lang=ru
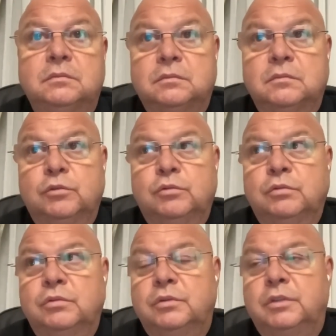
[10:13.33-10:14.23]

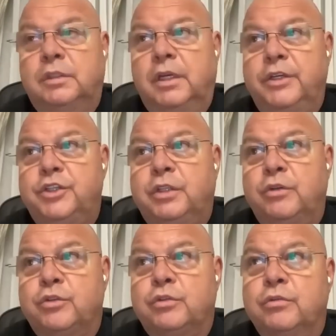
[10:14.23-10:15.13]
Ну, я
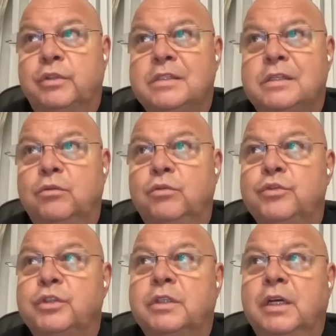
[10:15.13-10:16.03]
считаю, что если
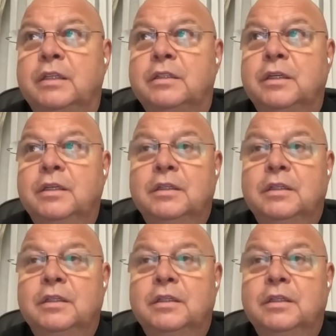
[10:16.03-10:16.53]
он считает,